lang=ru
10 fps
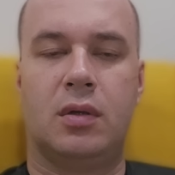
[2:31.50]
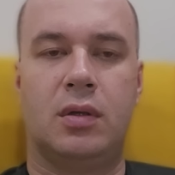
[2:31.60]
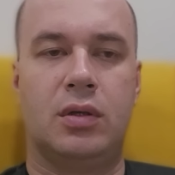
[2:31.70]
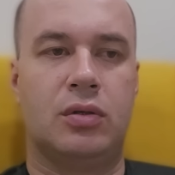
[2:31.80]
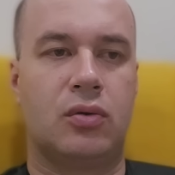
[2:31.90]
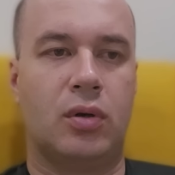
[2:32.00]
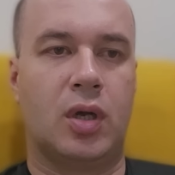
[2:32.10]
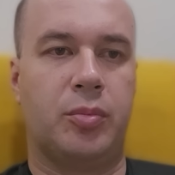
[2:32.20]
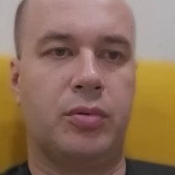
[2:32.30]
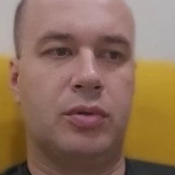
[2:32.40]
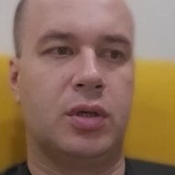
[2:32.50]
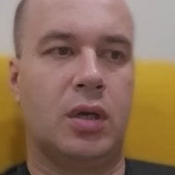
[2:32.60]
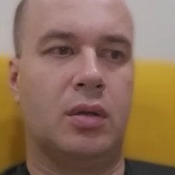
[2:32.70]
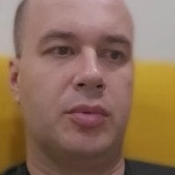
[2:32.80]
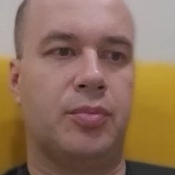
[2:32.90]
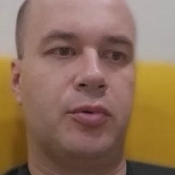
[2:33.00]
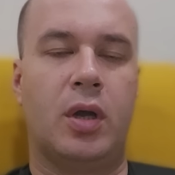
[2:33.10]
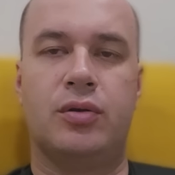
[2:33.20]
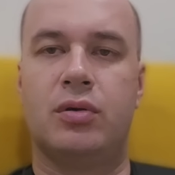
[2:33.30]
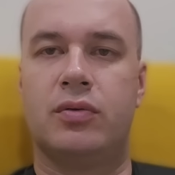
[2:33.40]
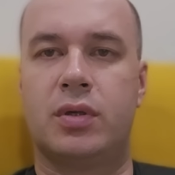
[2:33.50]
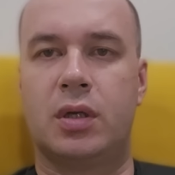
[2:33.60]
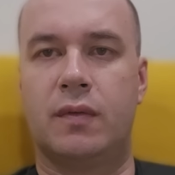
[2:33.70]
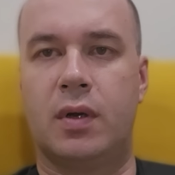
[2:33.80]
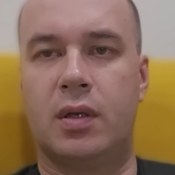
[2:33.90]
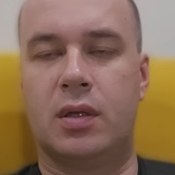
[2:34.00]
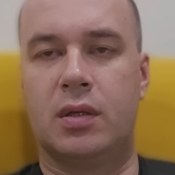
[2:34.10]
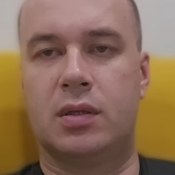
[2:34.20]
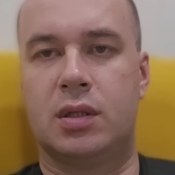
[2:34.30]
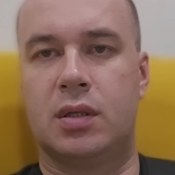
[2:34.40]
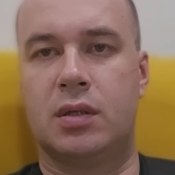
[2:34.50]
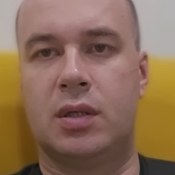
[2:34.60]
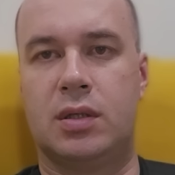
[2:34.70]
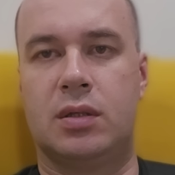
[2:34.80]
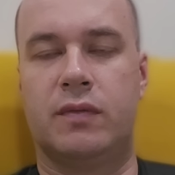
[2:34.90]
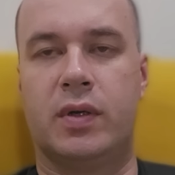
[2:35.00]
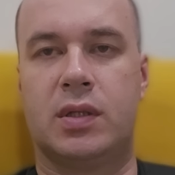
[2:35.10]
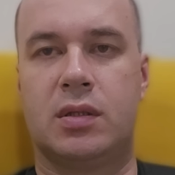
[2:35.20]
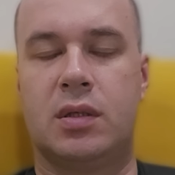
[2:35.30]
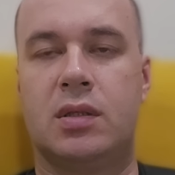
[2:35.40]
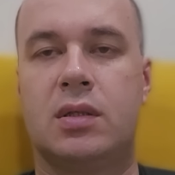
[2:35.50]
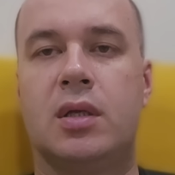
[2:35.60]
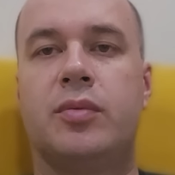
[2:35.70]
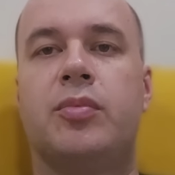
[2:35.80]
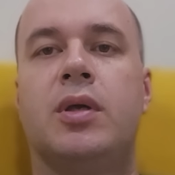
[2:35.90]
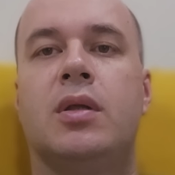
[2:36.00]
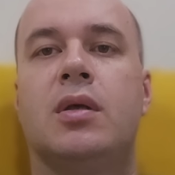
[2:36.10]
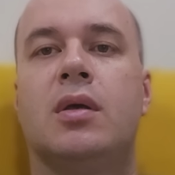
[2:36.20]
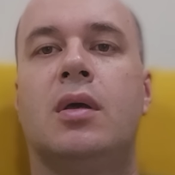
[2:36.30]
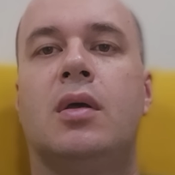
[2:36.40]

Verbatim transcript: И, и сколько получали, например, Пугачевская гвардия за 10, 20, 30 лет пения?